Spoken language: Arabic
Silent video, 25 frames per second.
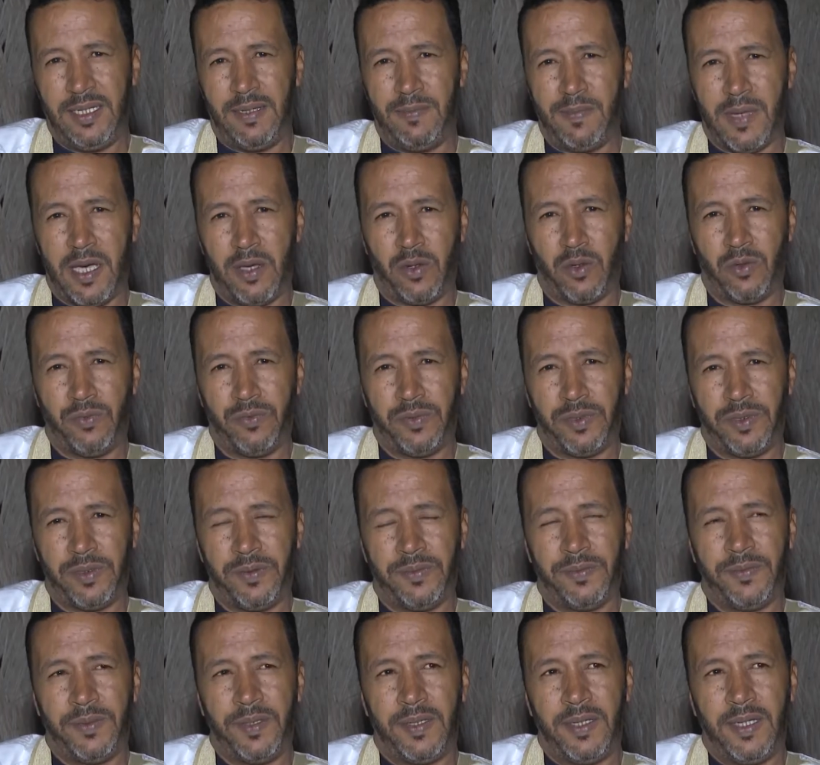المعروفه
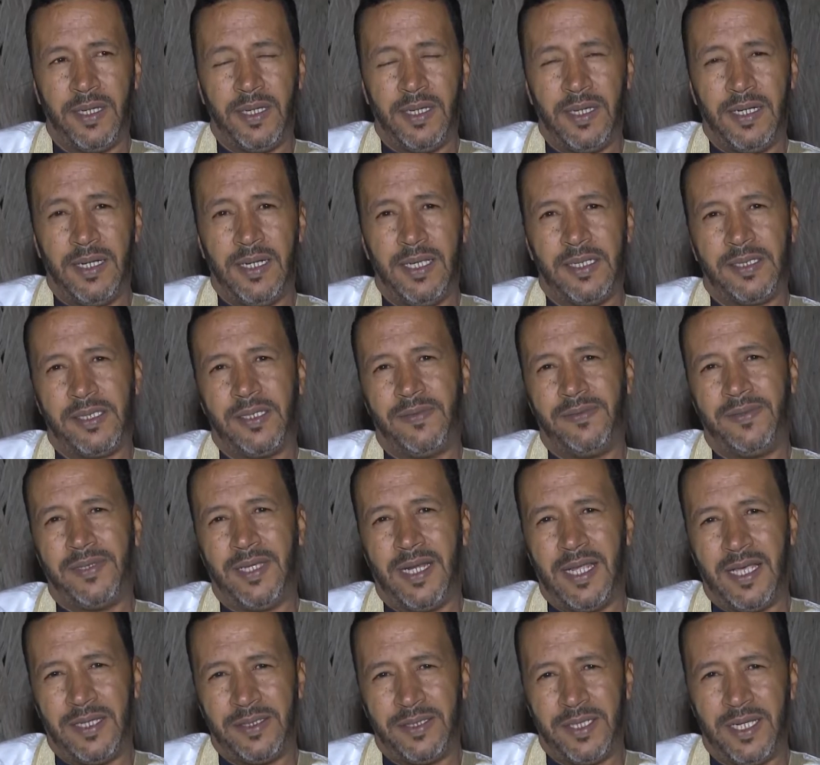للاسف
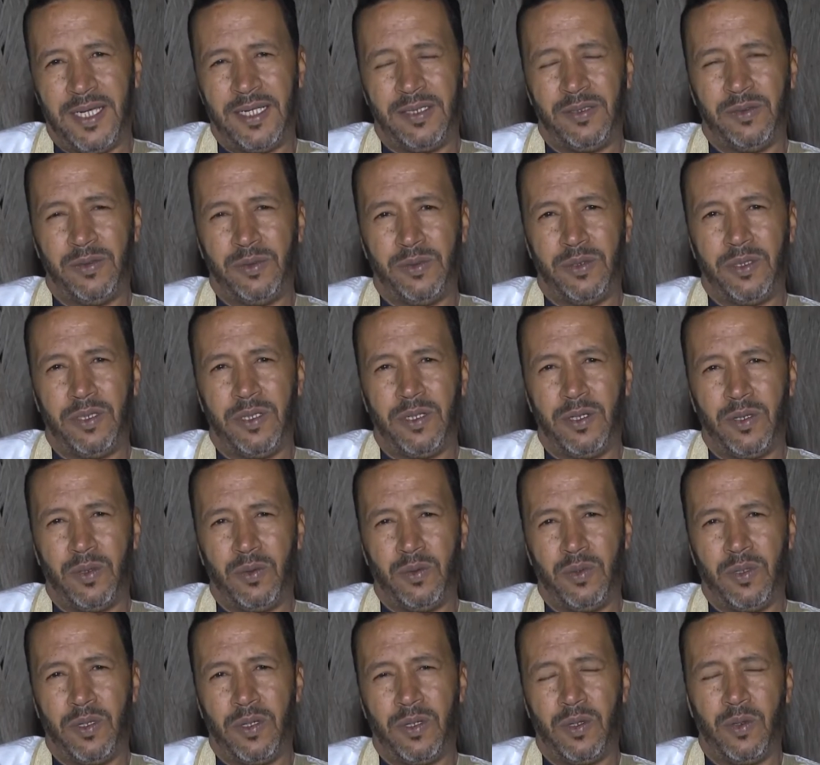تلاشات و,
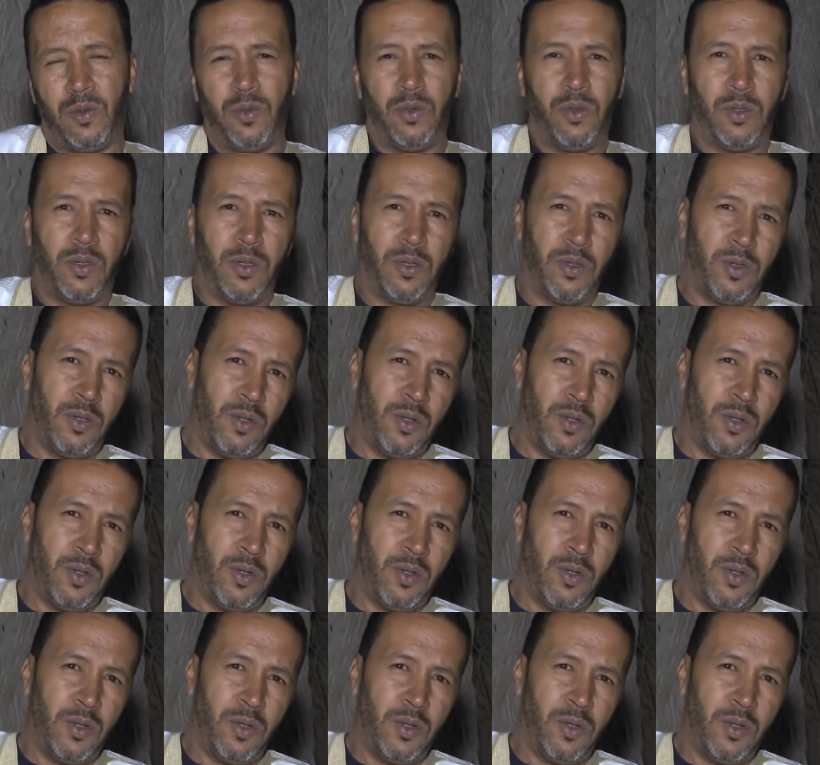و, و